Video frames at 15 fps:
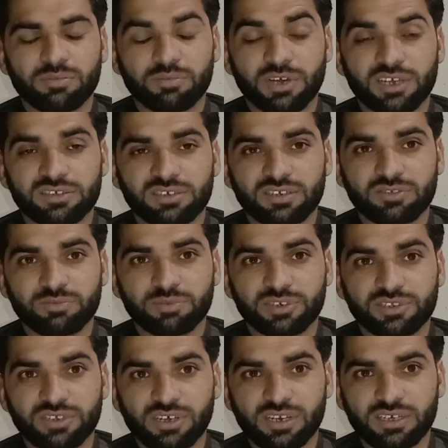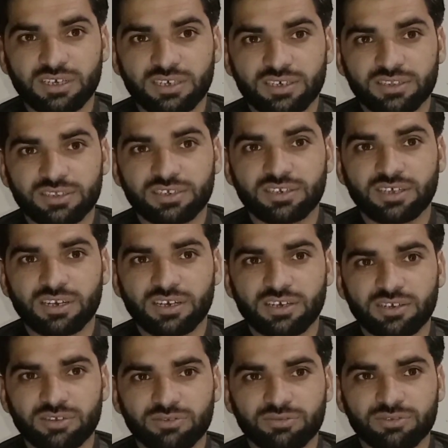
पाँच रन पर श्रीलंका के तीन के लिए